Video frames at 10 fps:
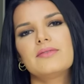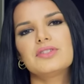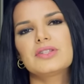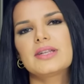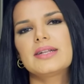
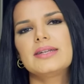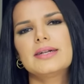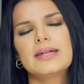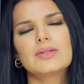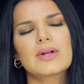
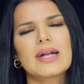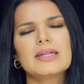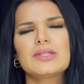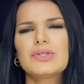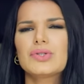vegetariano,
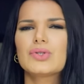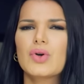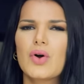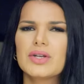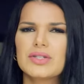carne de
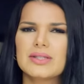soja,